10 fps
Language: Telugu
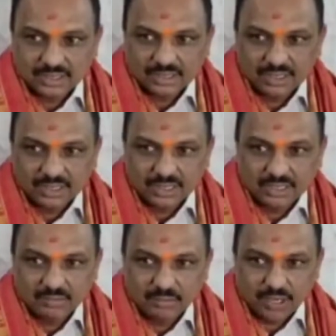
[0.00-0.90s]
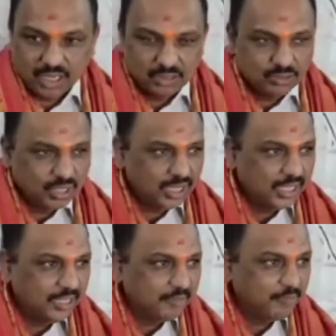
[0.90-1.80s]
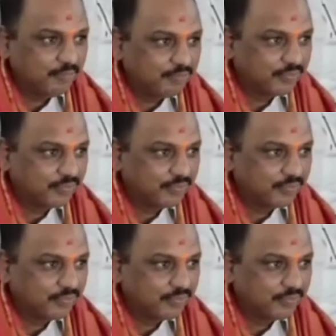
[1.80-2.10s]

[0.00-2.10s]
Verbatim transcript: ఈ కార్యక్రమంలో పాలారి కార్పొరేషన్